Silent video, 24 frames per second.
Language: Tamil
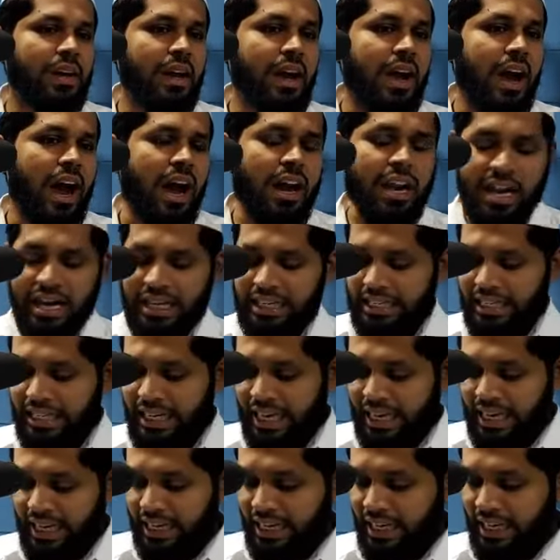ஆனால்
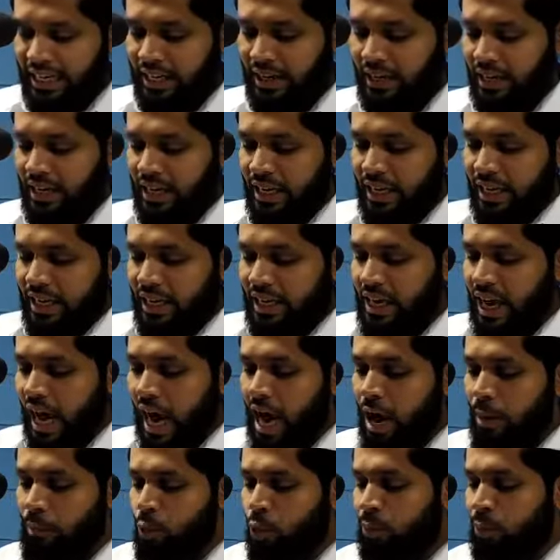இன்றைக்கு
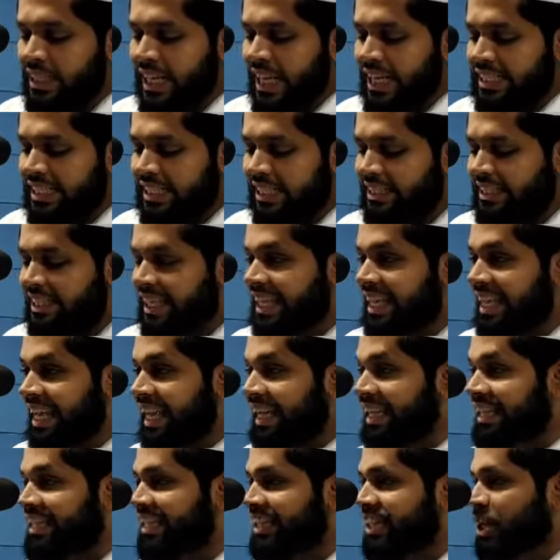நாம் உபதேசத்தை
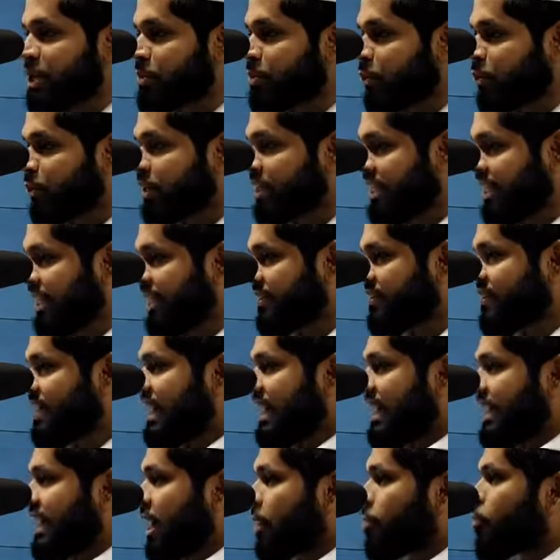கேட்கின்ற பொழுது
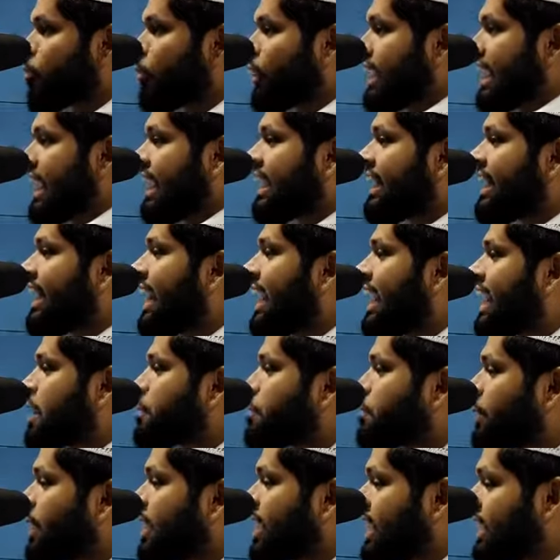நம்முடைய நிலை
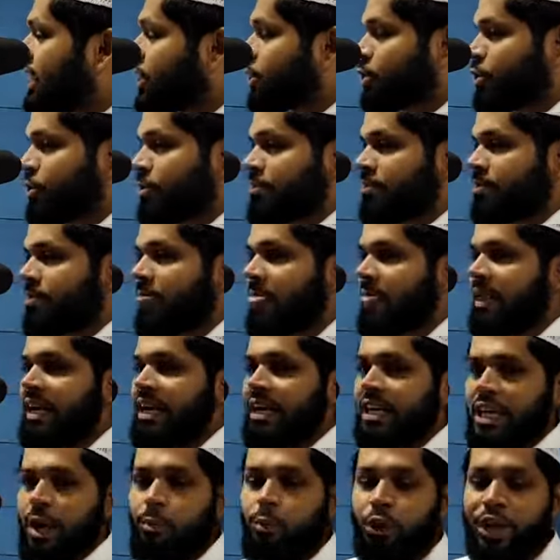எப்படி இருக்கும்
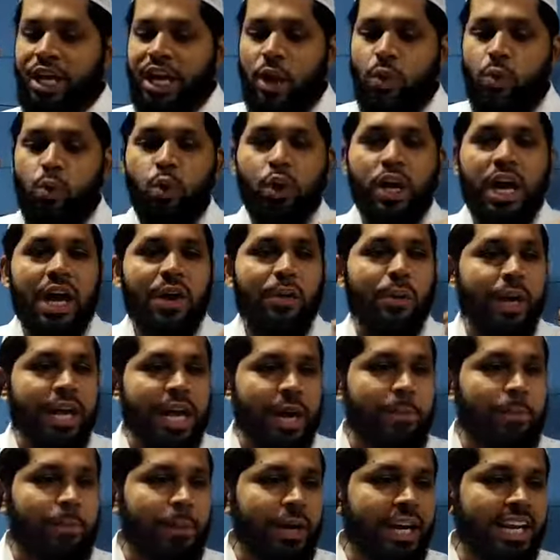நம்முடைய உணர்வு
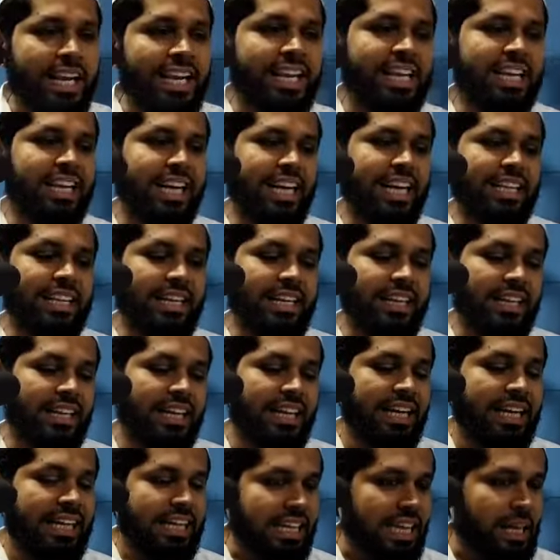எப்படி இருக்கிறது
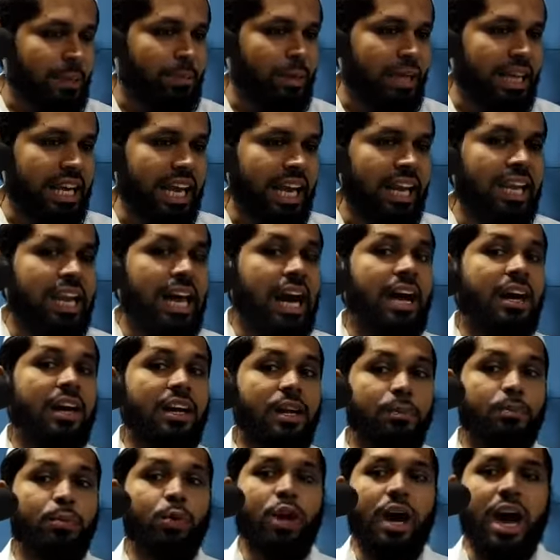என்பதை அல்லாஹ்
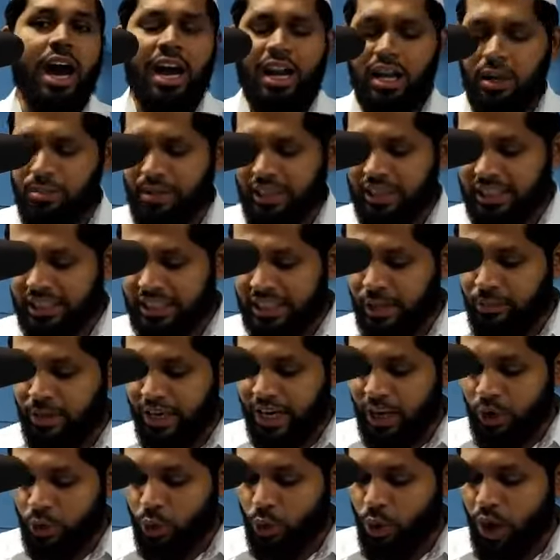ரபுல் ஆலமின்
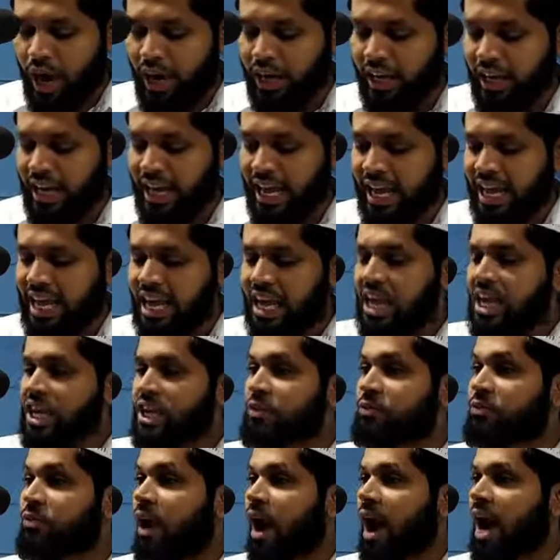திருமறை குரானிலே
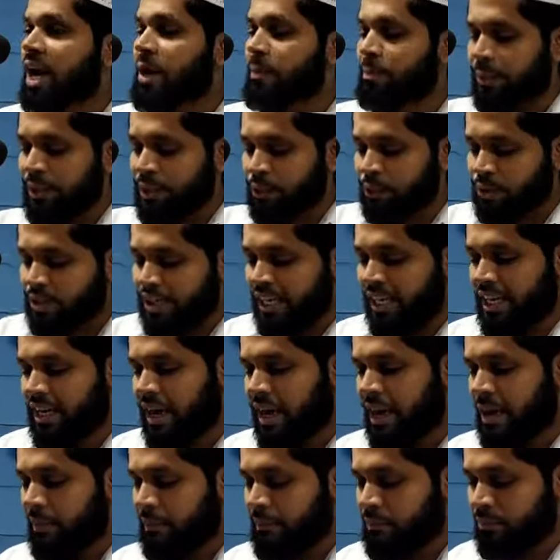இவ்வாறு பதிவு
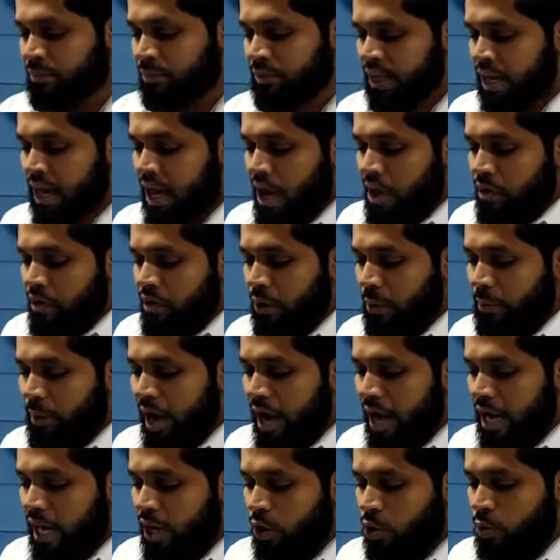செய்கிறான் ஃபமா
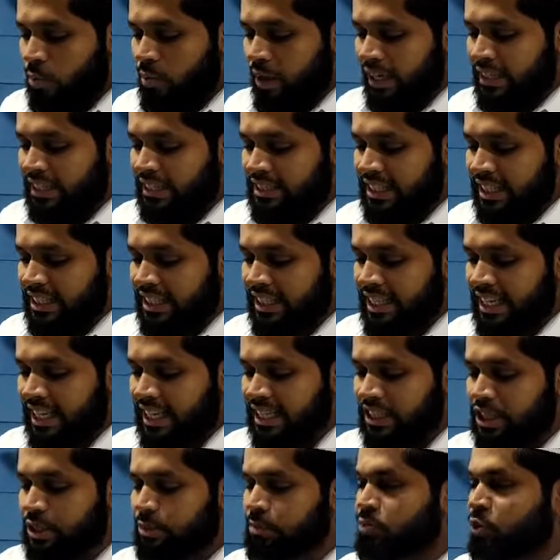லகுமான்
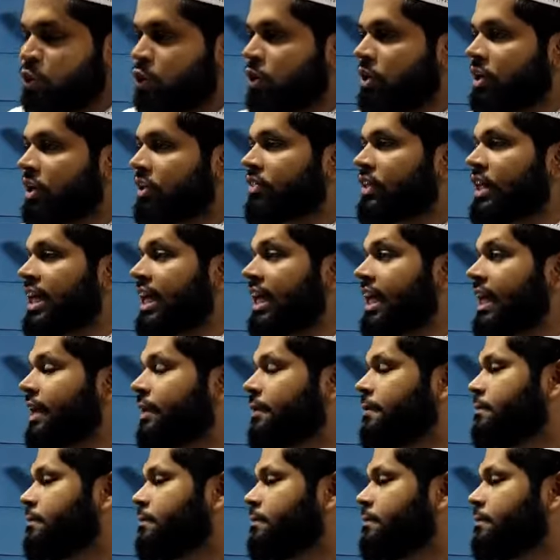ததுக்கிரத்தின்